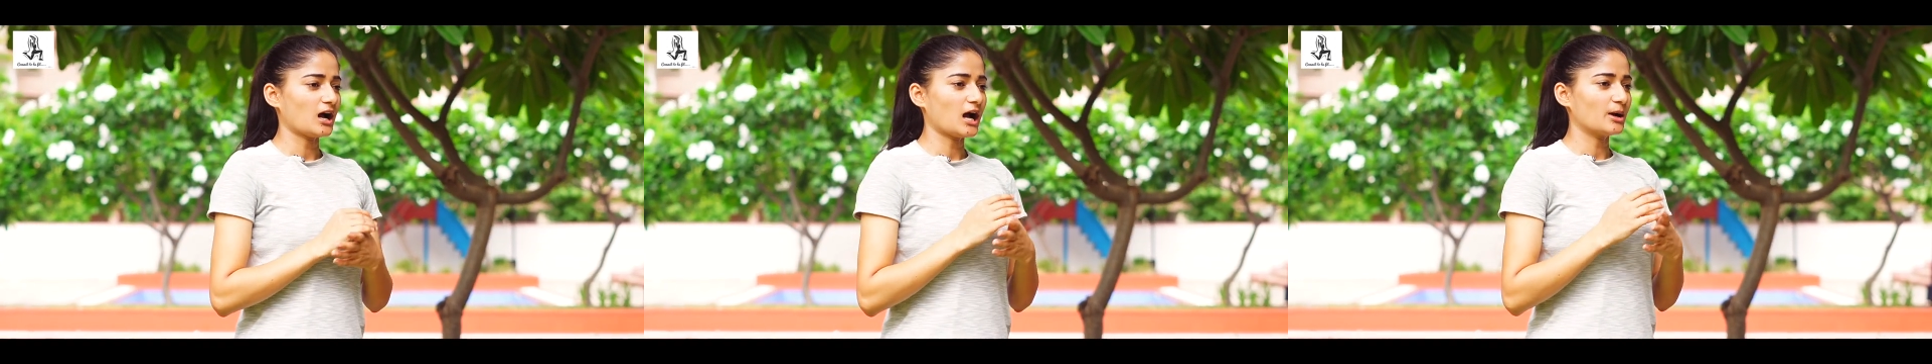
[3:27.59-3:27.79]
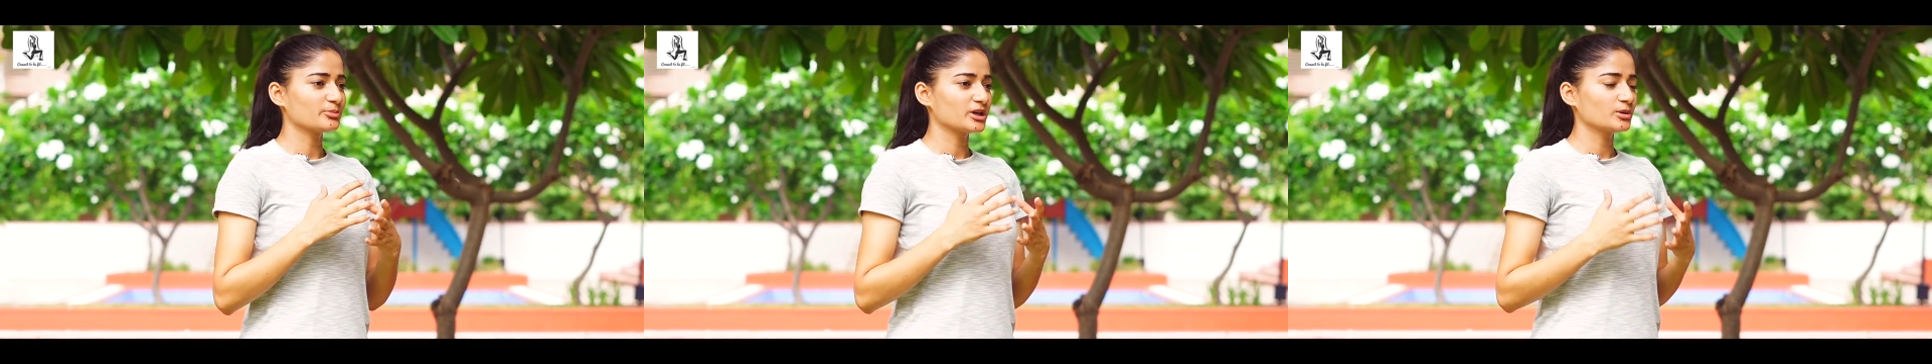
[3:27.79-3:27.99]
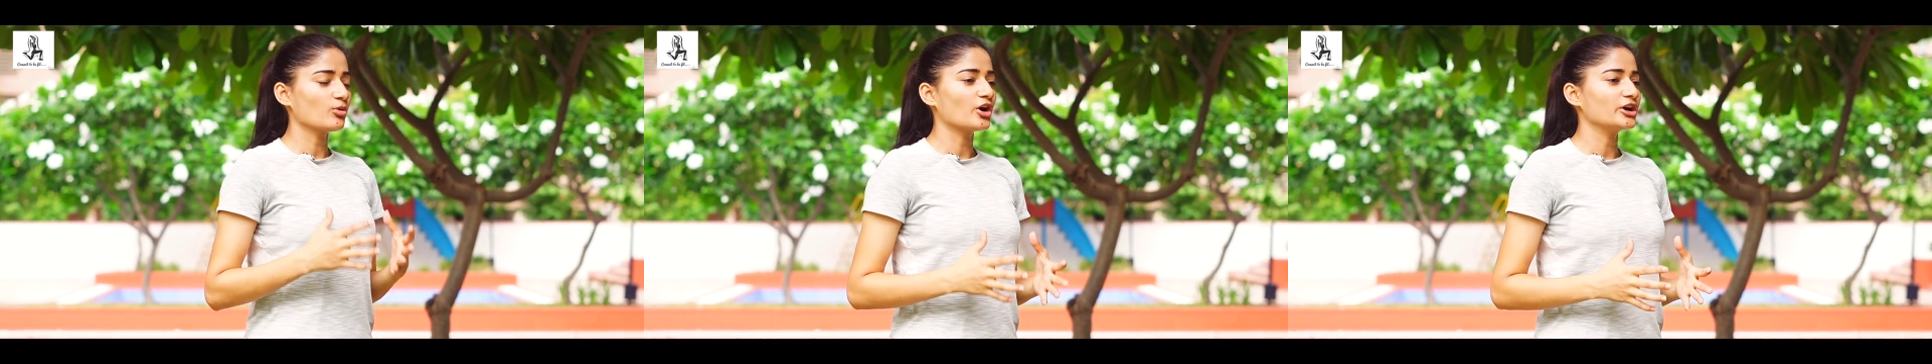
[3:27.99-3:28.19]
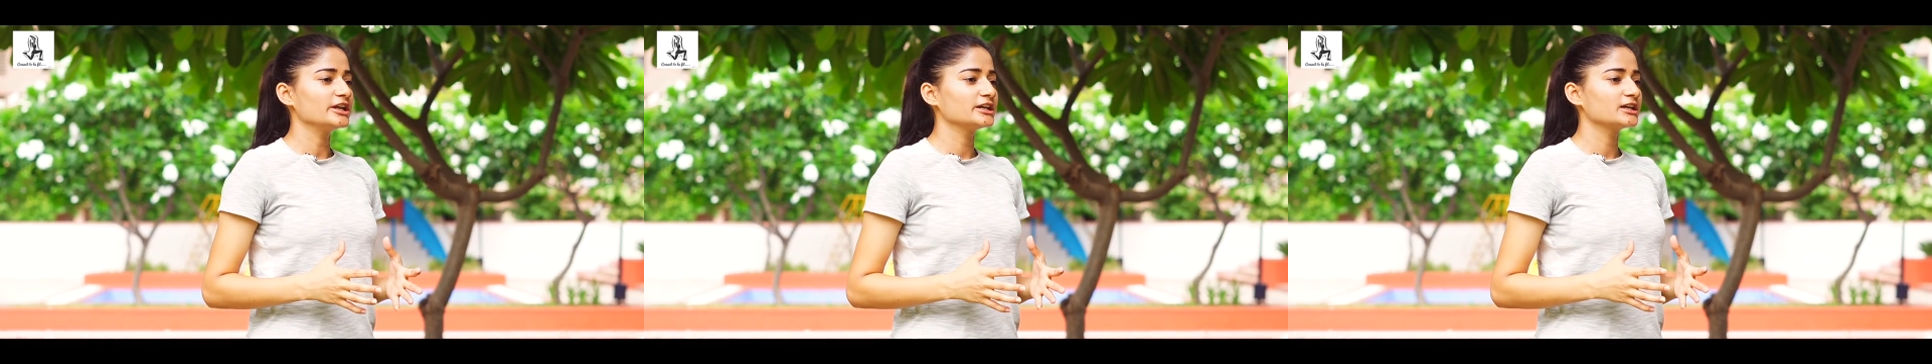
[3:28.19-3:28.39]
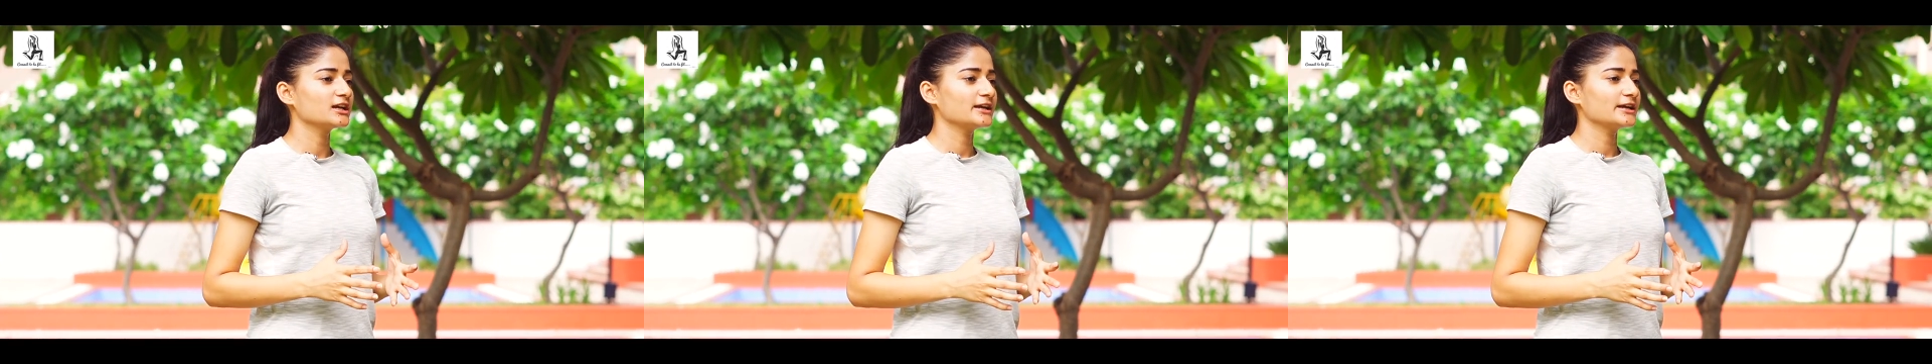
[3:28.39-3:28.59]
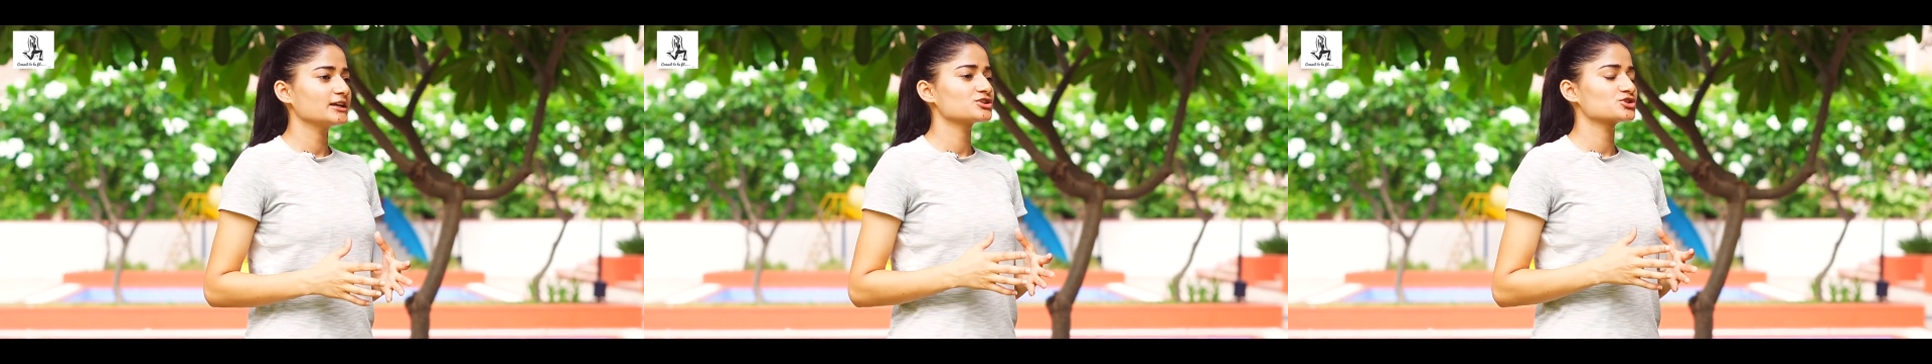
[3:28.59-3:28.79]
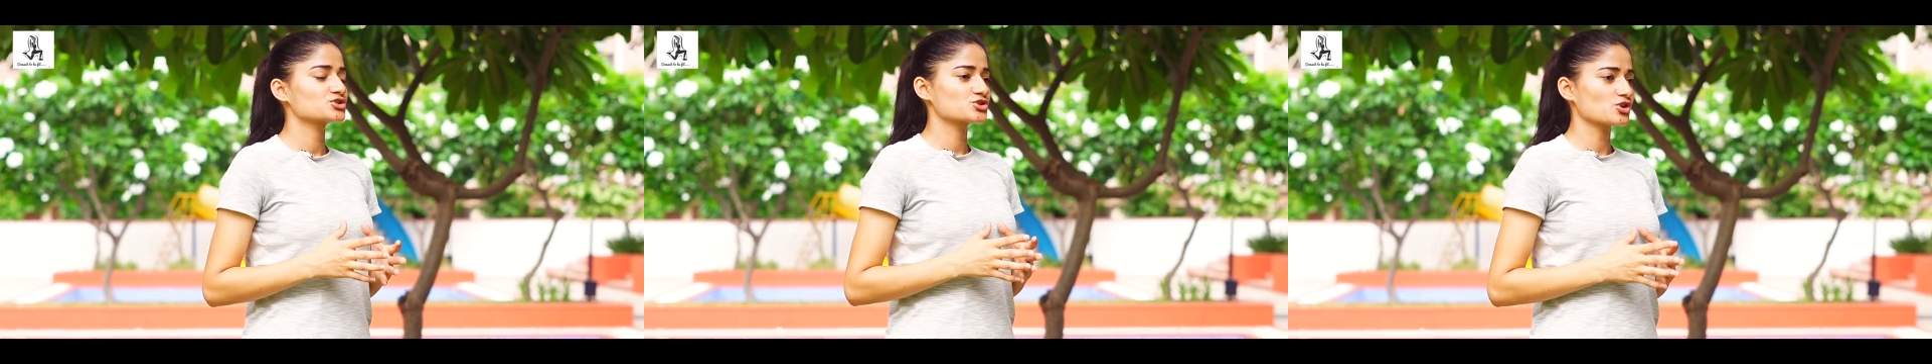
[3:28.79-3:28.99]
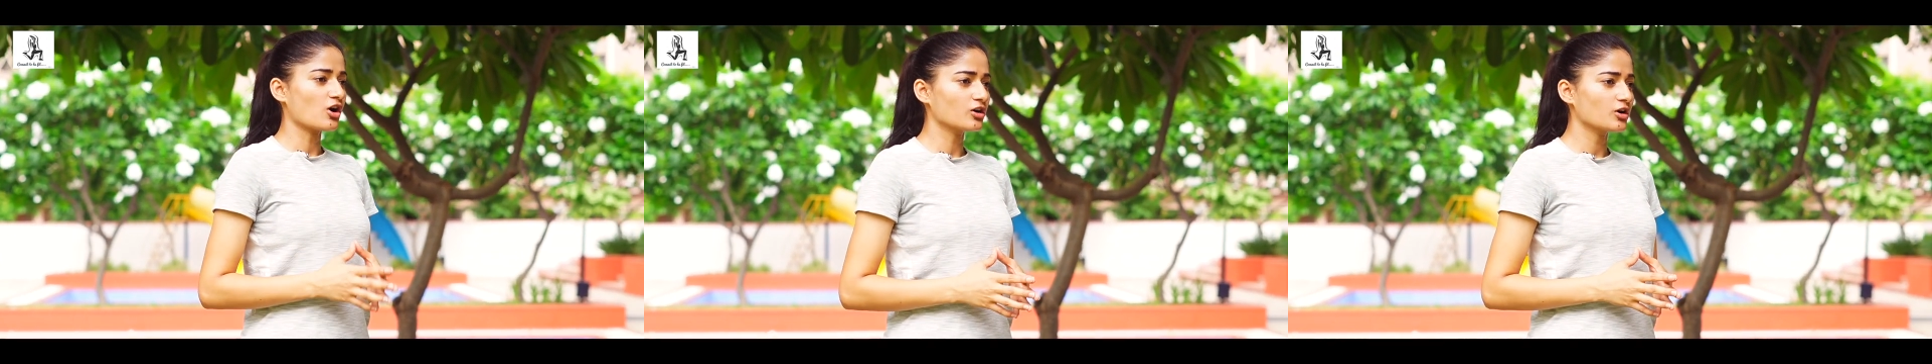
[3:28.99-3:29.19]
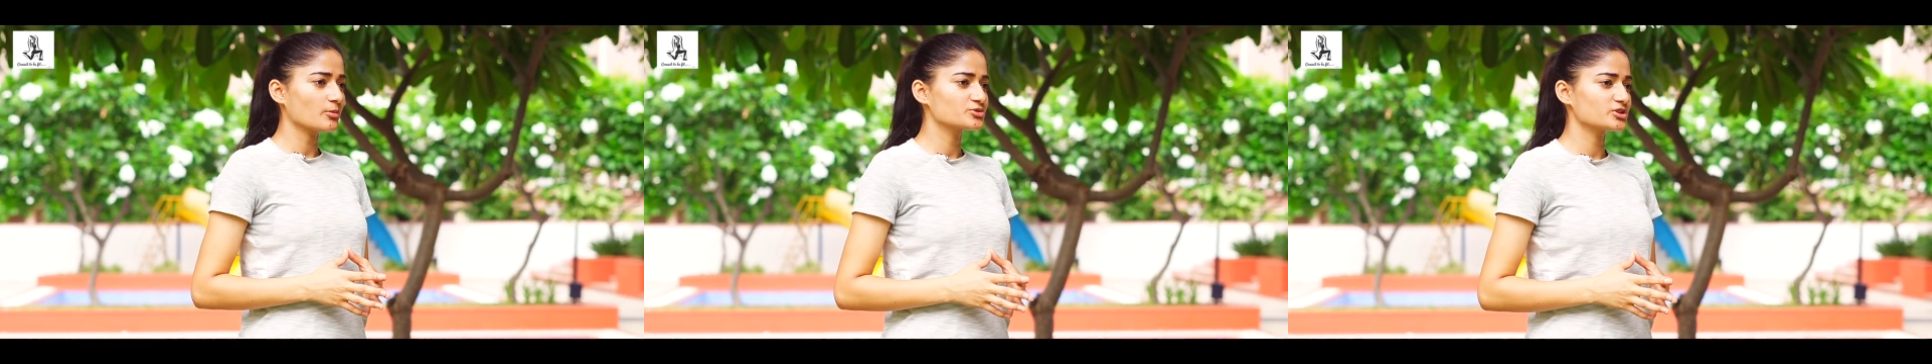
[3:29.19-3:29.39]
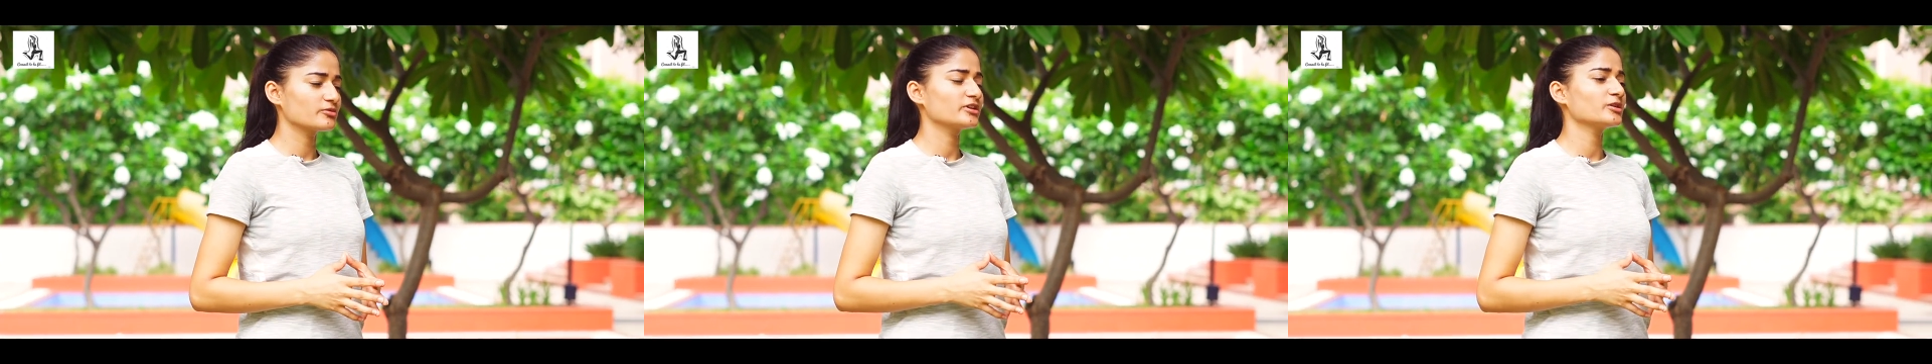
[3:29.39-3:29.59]
आपकी बॉडी के लिए शॉक
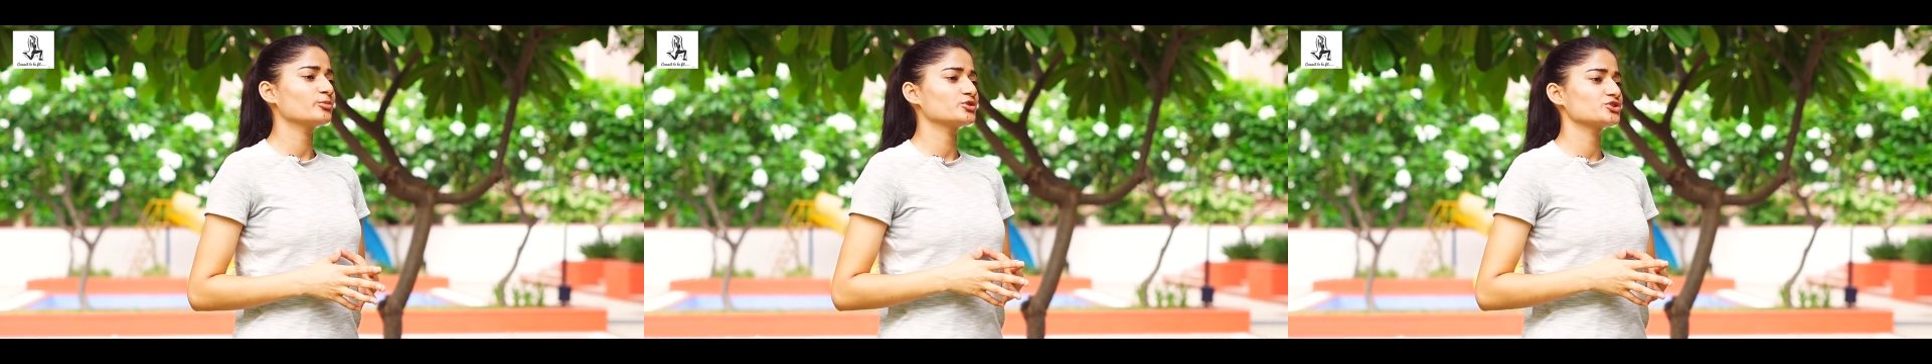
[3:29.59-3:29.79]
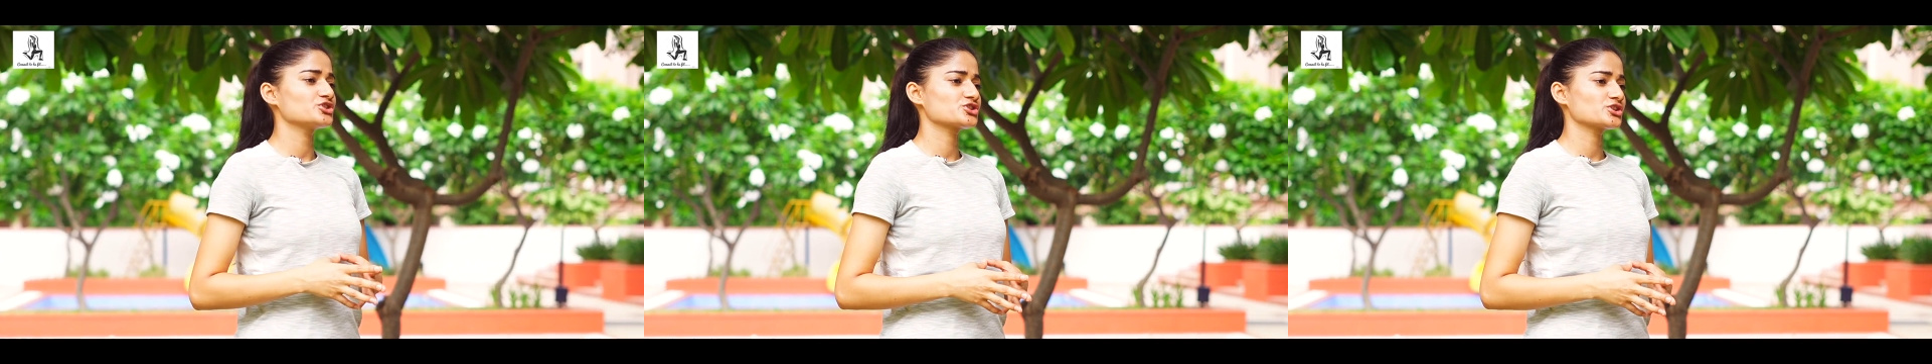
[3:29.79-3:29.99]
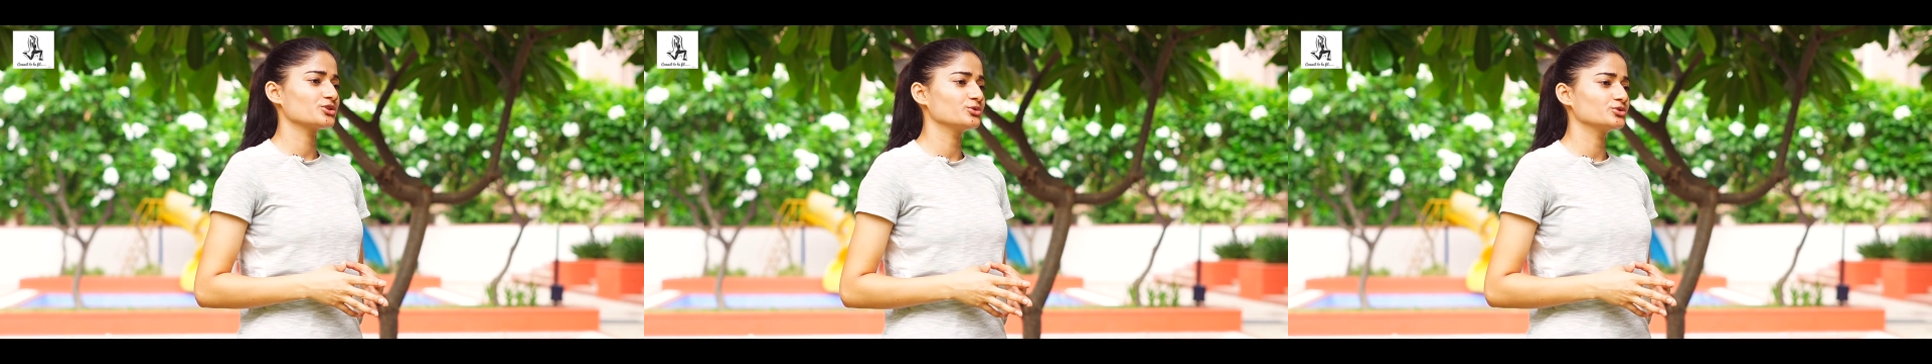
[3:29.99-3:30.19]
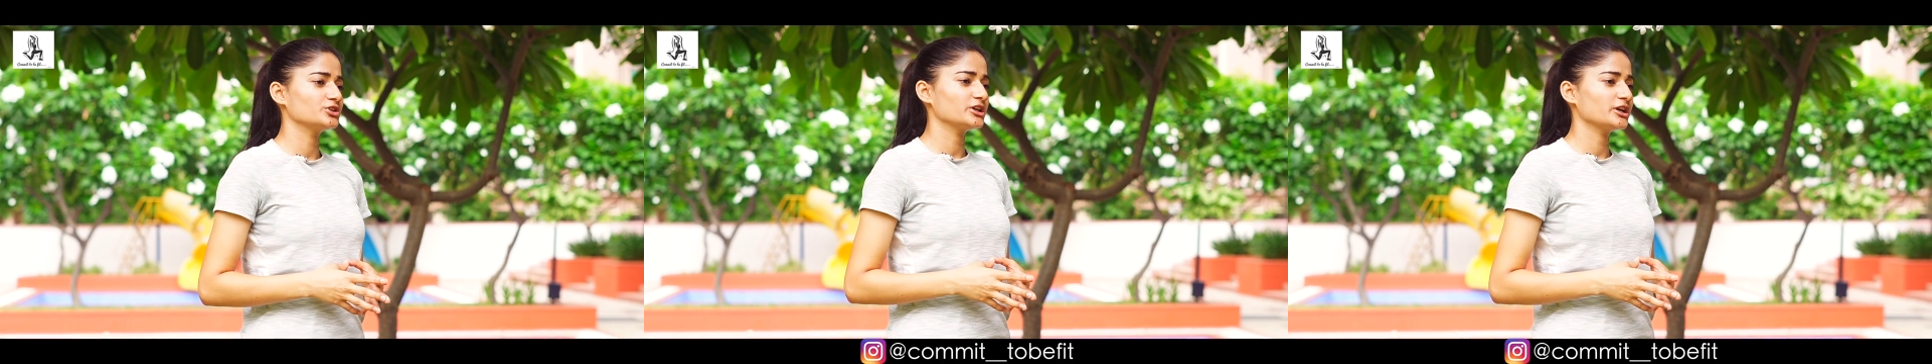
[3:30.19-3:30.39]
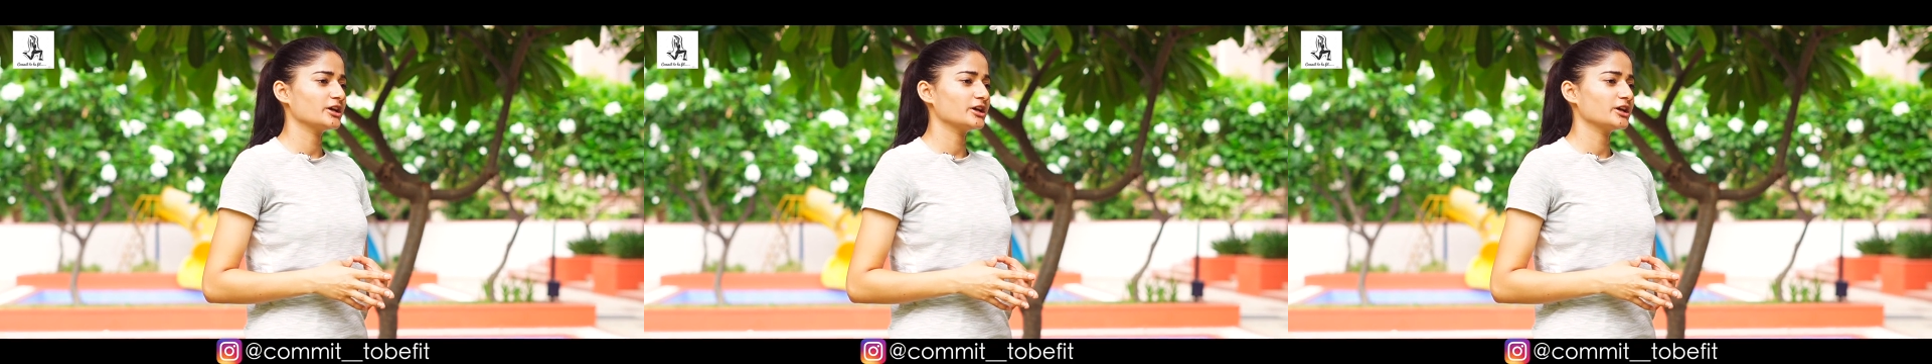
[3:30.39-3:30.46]
ऑब्जर्विंग पोजीशन होती